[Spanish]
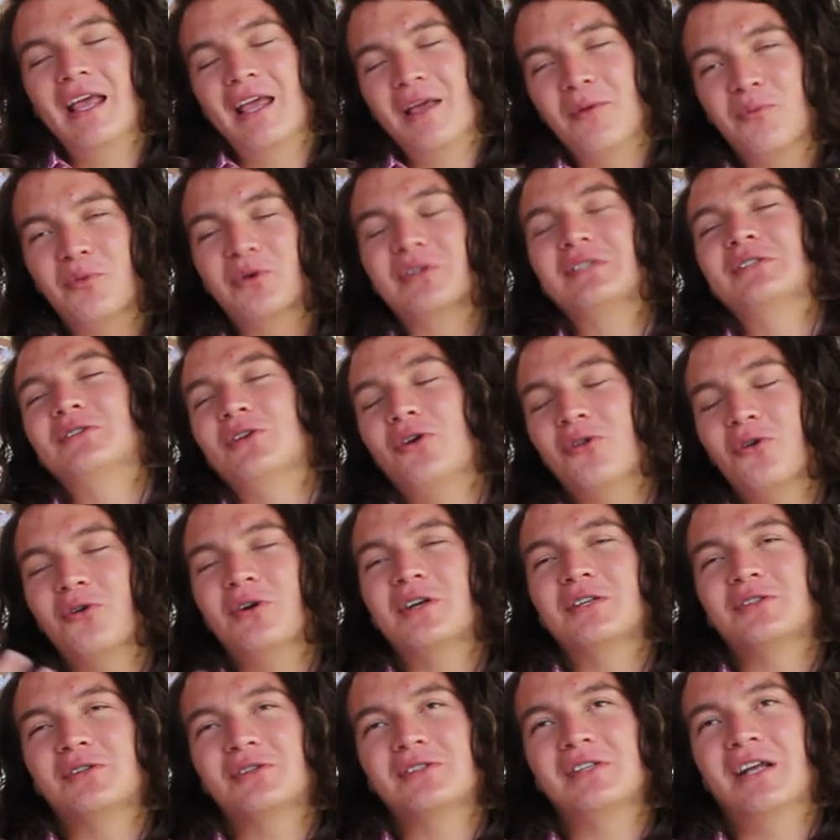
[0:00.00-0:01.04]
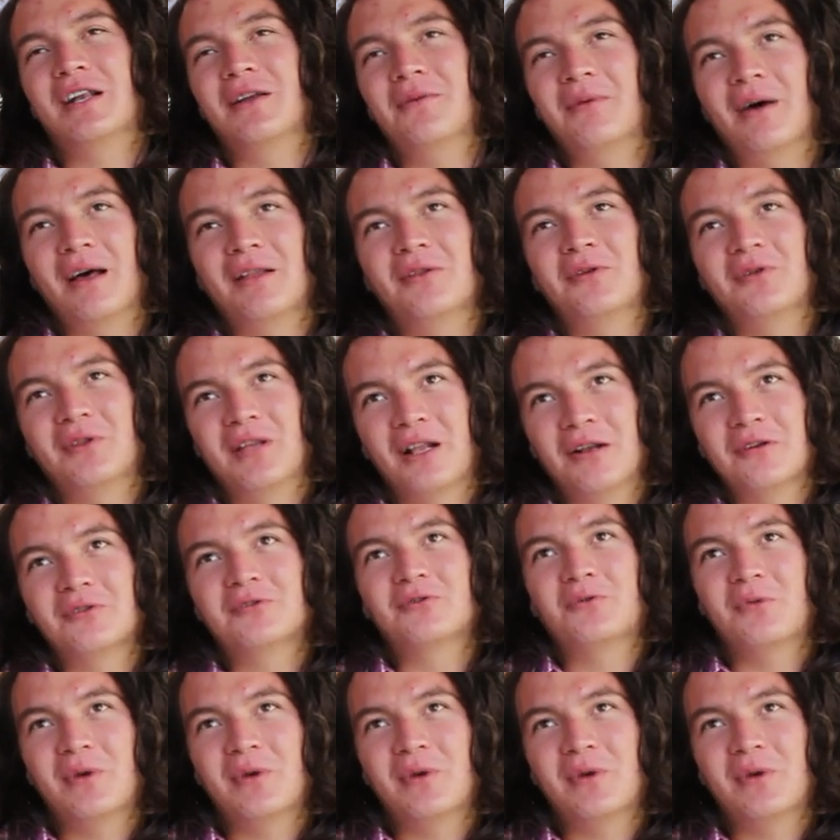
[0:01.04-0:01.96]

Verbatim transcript: y pues todo eso es derivado de los